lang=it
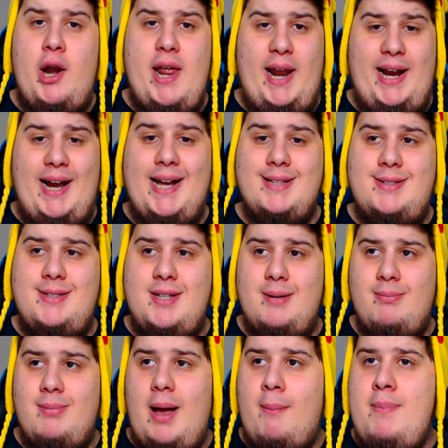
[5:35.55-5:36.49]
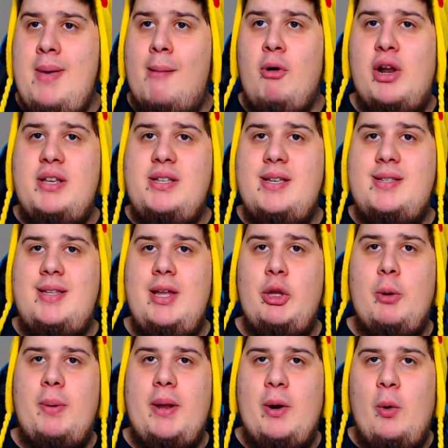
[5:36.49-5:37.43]
ragazzi. Abbiamo
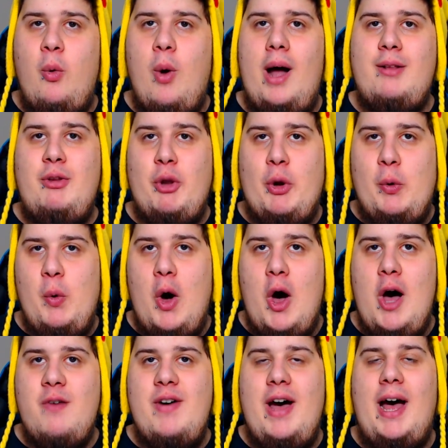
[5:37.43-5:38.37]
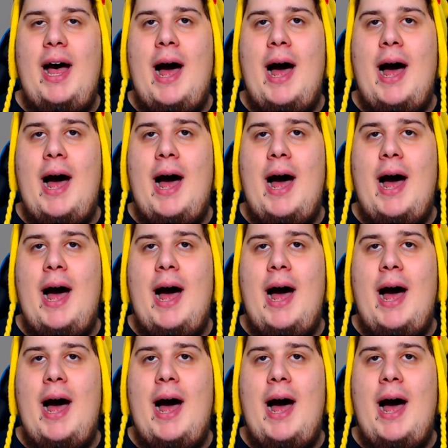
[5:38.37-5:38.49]
resistito per quattro uova.